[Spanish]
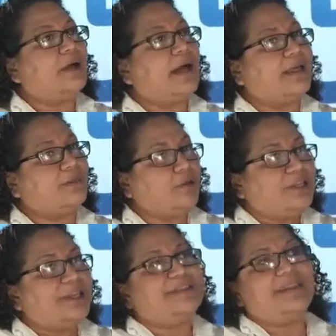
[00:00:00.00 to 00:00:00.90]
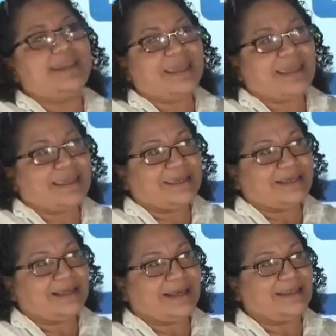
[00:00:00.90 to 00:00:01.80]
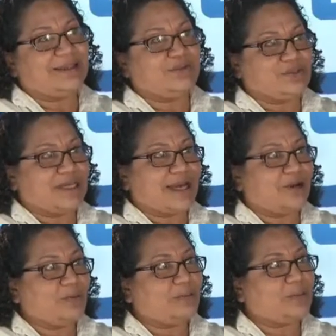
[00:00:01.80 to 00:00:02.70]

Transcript: a dónde tiene que ir a denunciarlos.